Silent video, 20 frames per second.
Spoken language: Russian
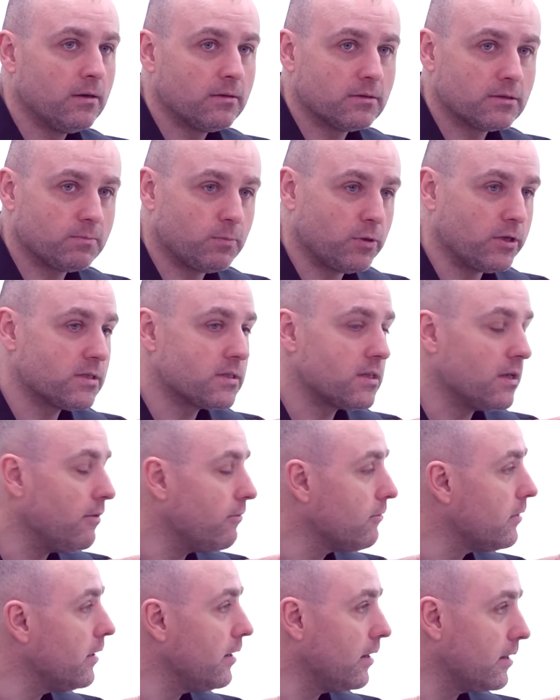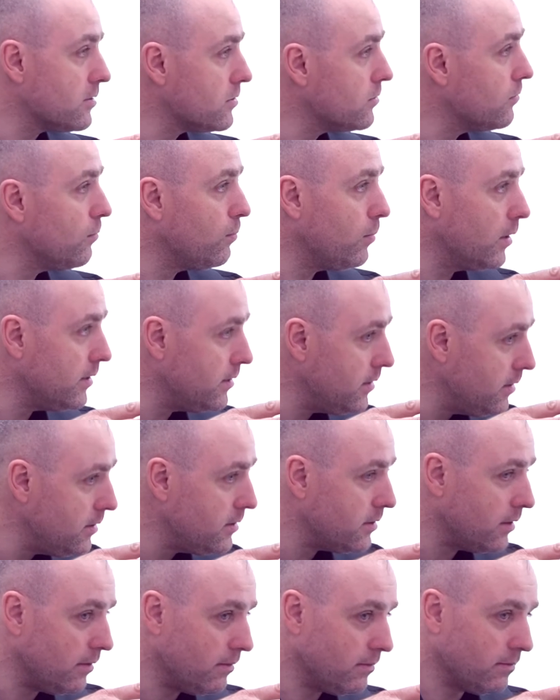с приставкой
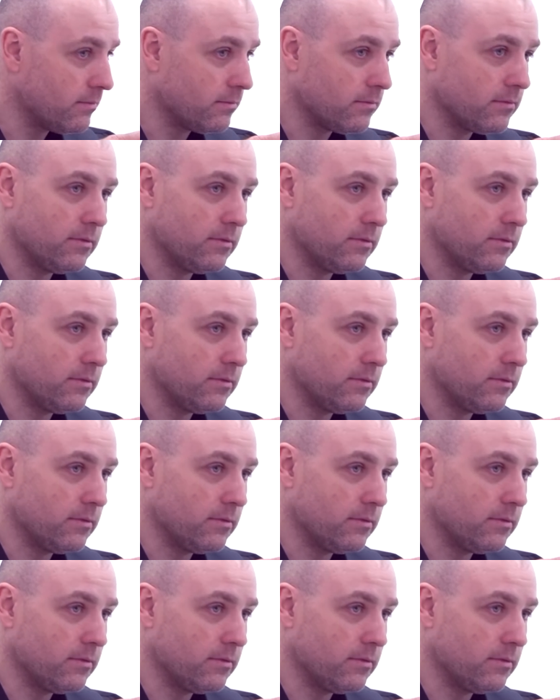«освободитель».